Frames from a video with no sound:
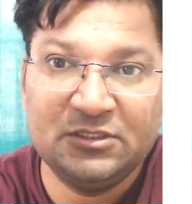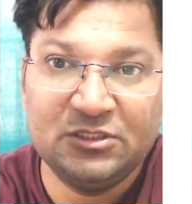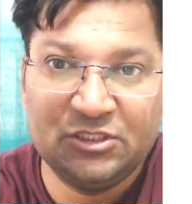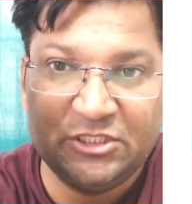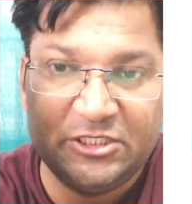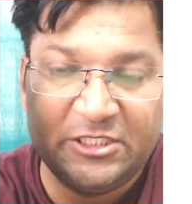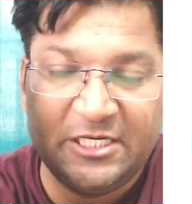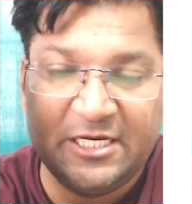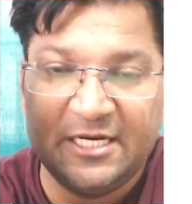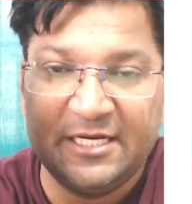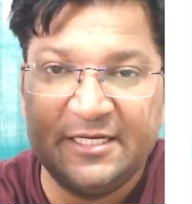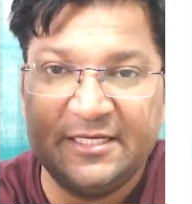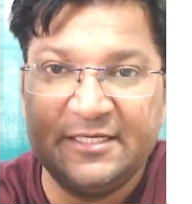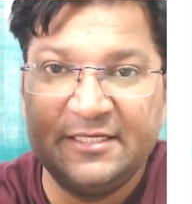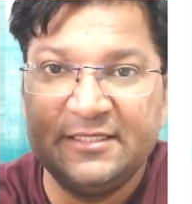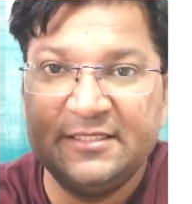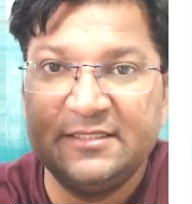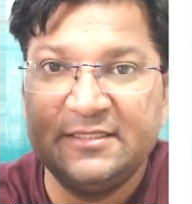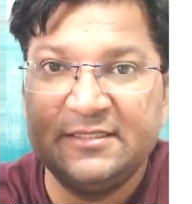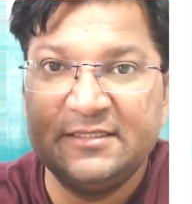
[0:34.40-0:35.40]
जी आई
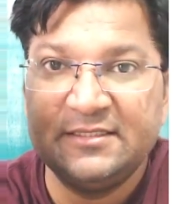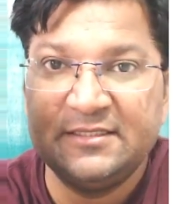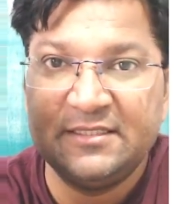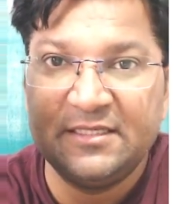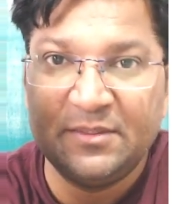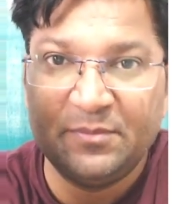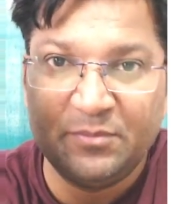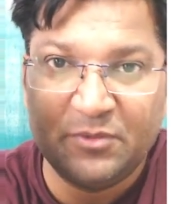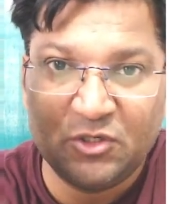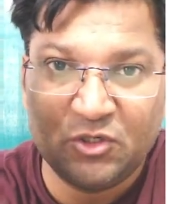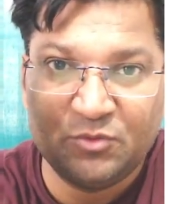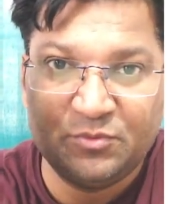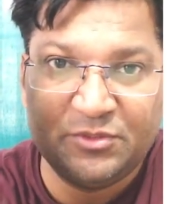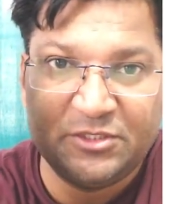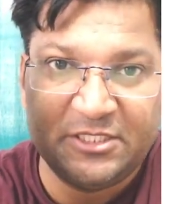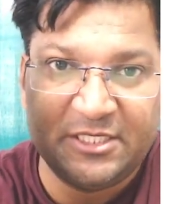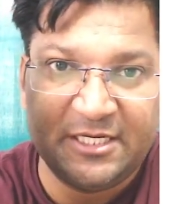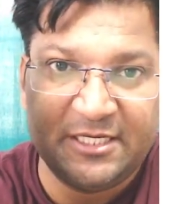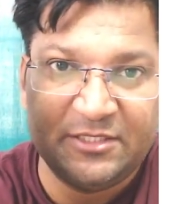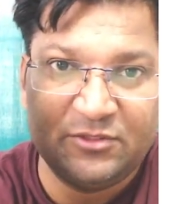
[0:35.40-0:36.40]
नंबर ऑफ
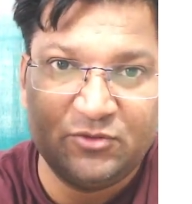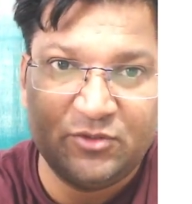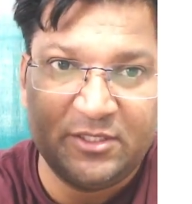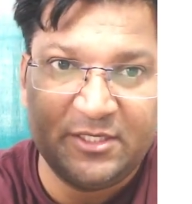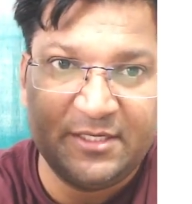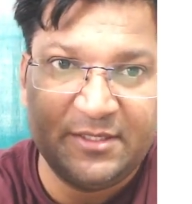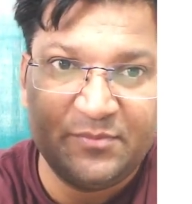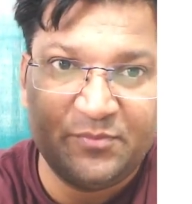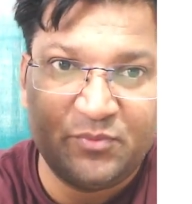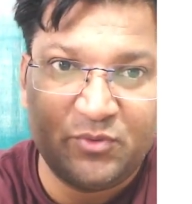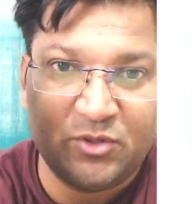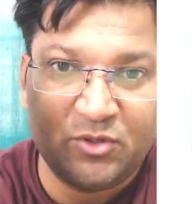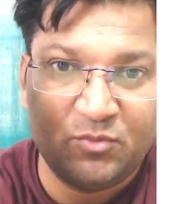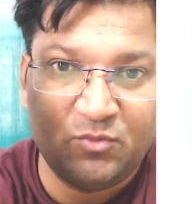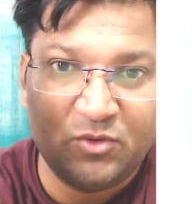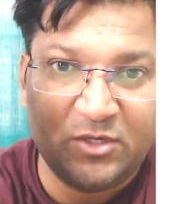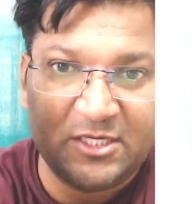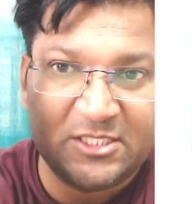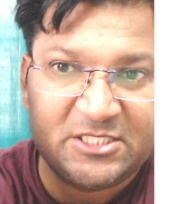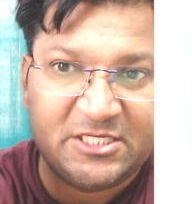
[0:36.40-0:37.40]
जीआई जो है
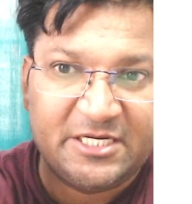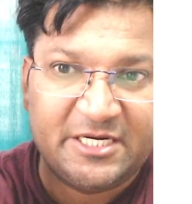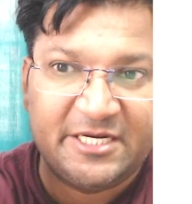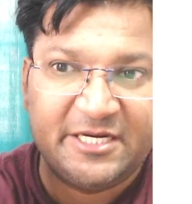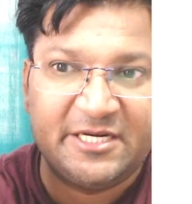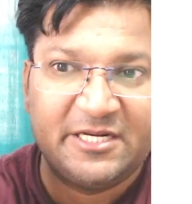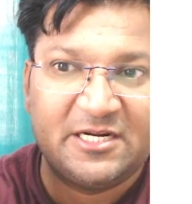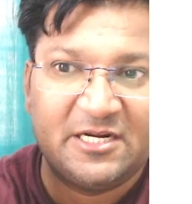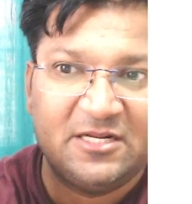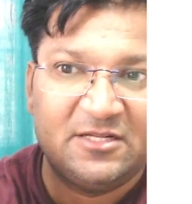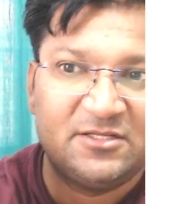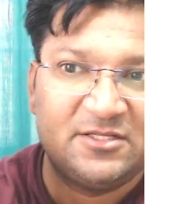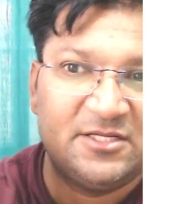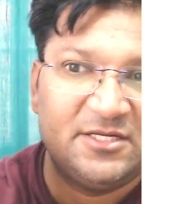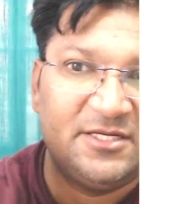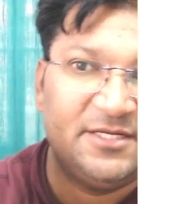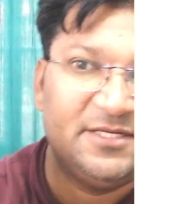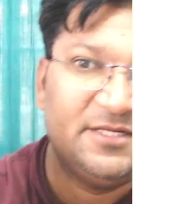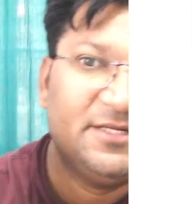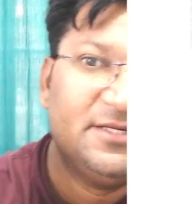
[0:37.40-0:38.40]
फॉर्मूला से नहीं निकालते
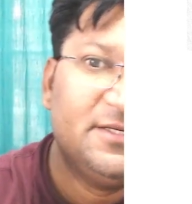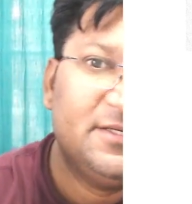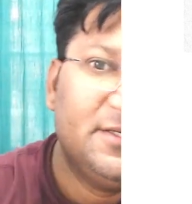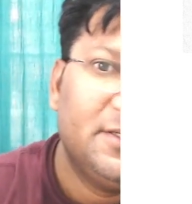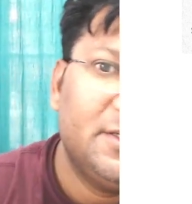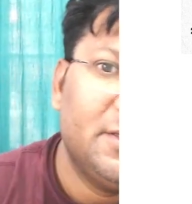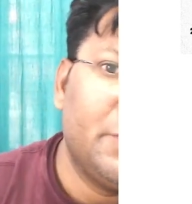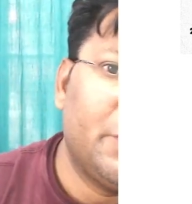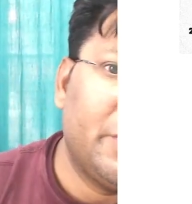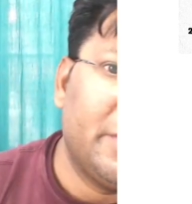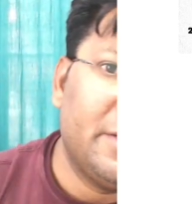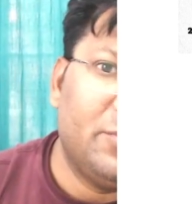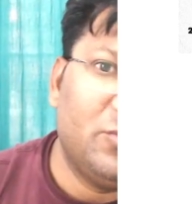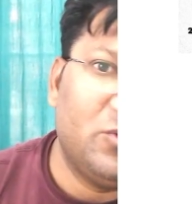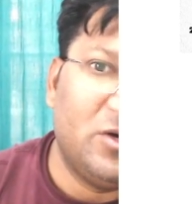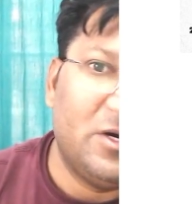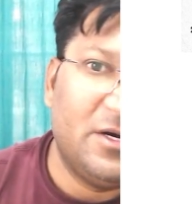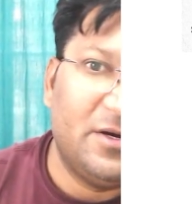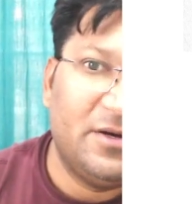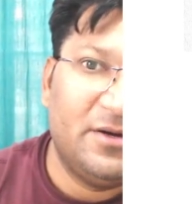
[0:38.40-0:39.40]
हैं फिर हम
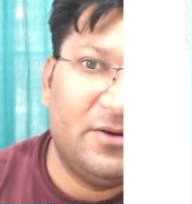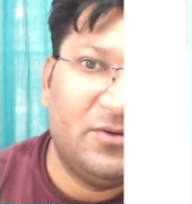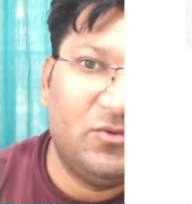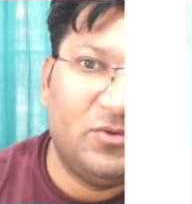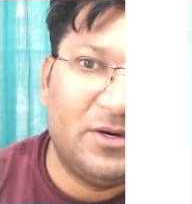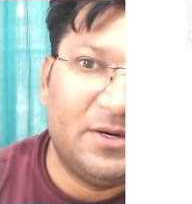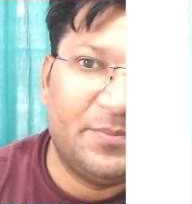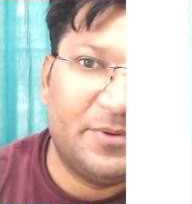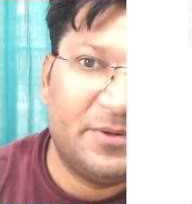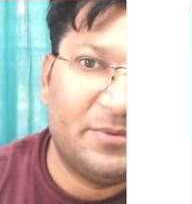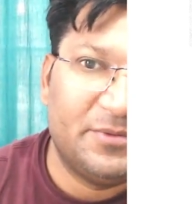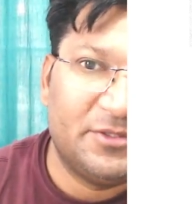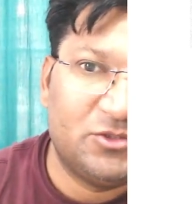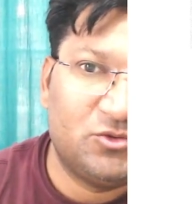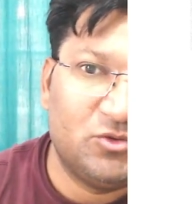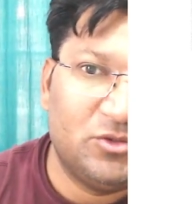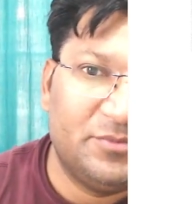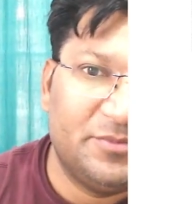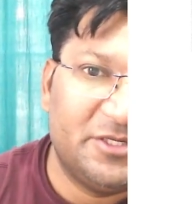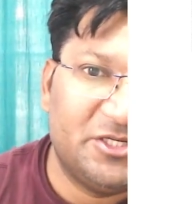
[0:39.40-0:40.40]
वहाँ वहाँ पर
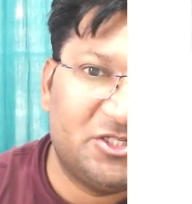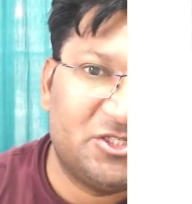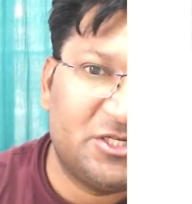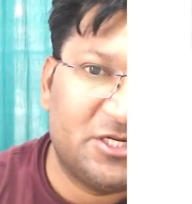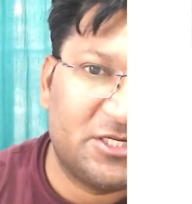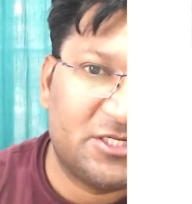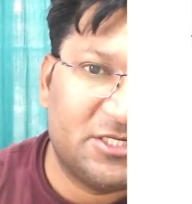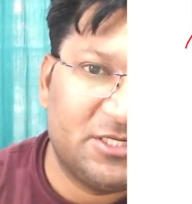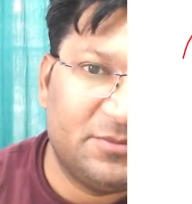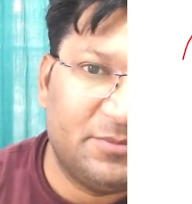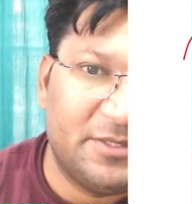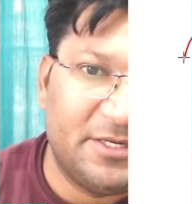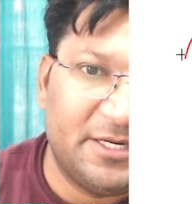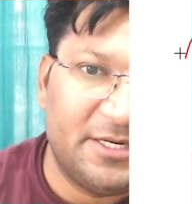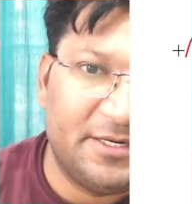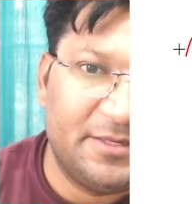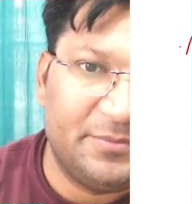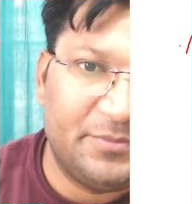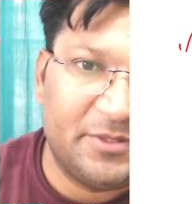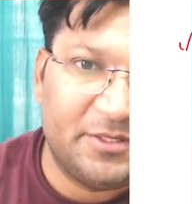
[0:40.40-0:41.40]
बच्चों में स्ट्रक्चर
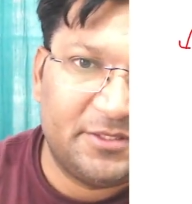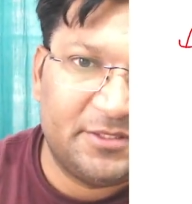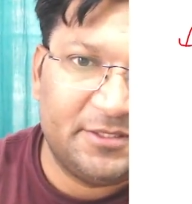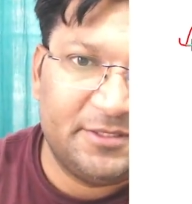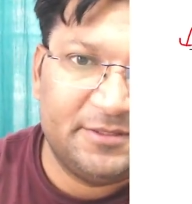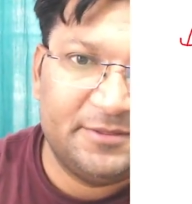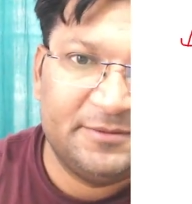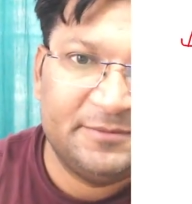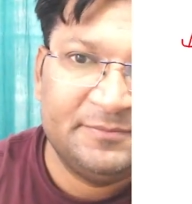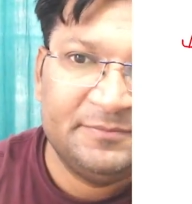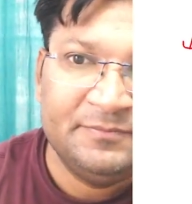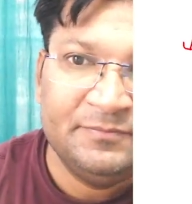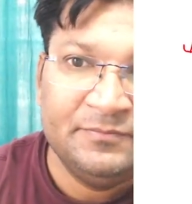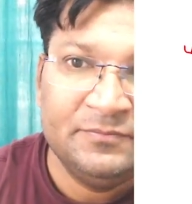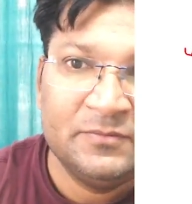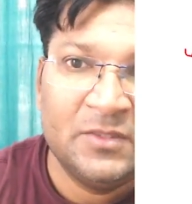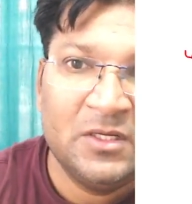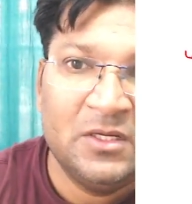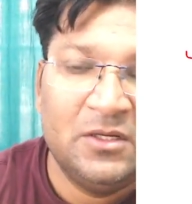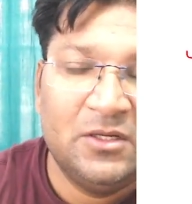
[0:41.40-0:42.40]
बनाने पड़ते
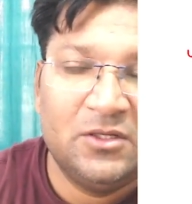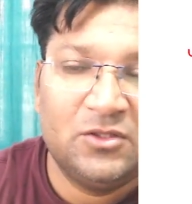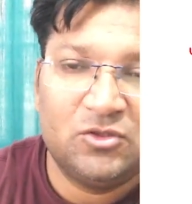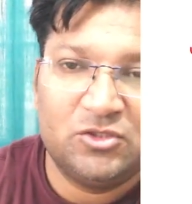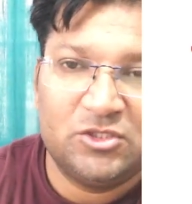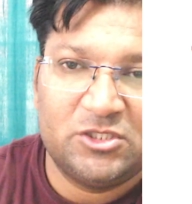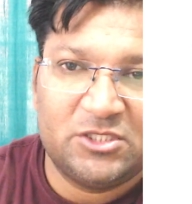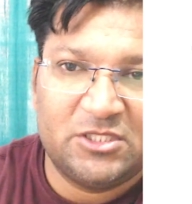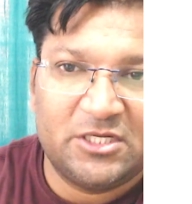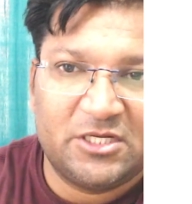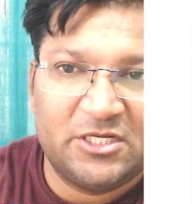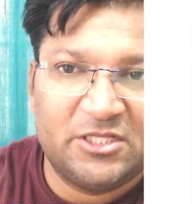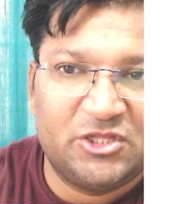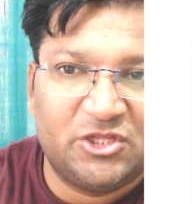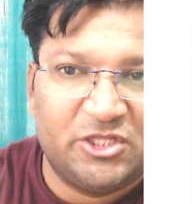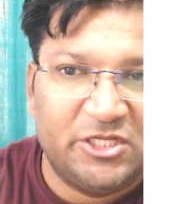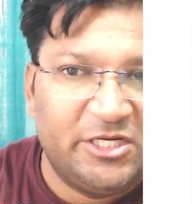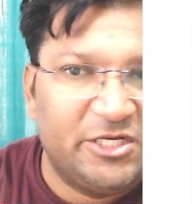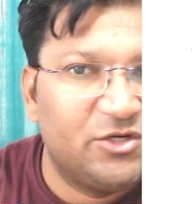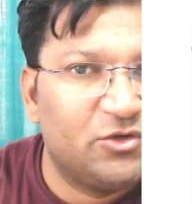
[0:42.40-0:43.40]
हैं तो जैसे देखिए
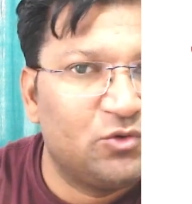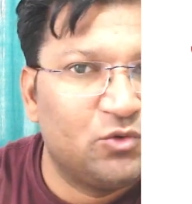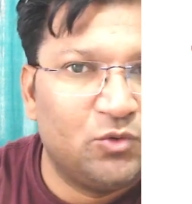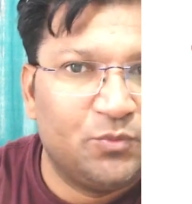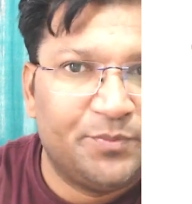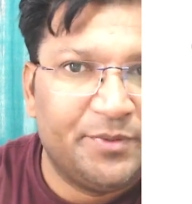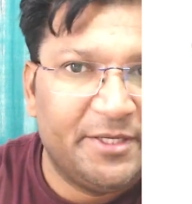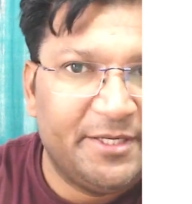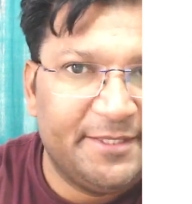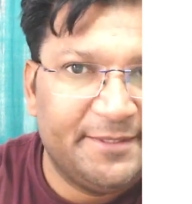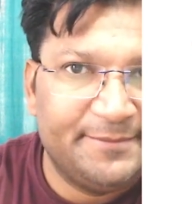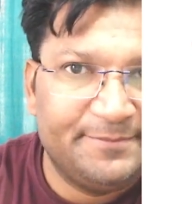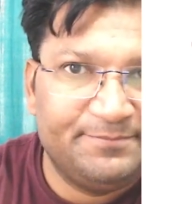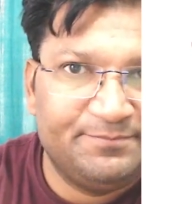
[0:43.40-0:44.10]
तीन ग्रुप है